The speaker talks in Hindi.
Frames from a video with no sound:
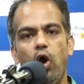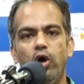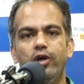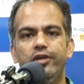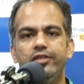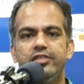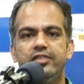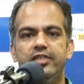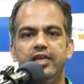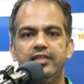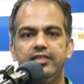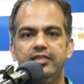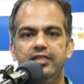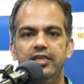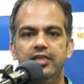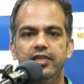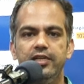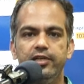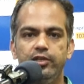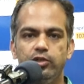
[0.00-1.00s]
और
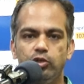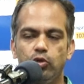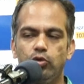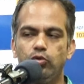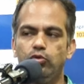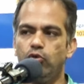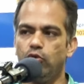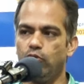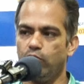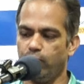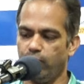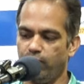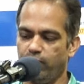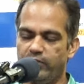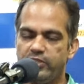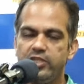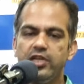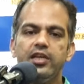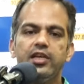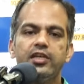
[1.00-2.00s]
जैसे ही टुक टुक
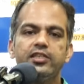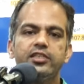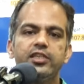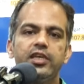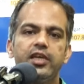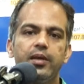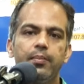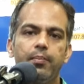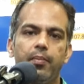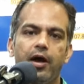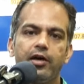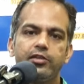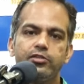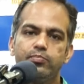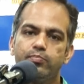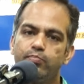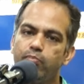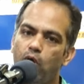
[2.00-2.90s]
विजय लक्ष्य के पास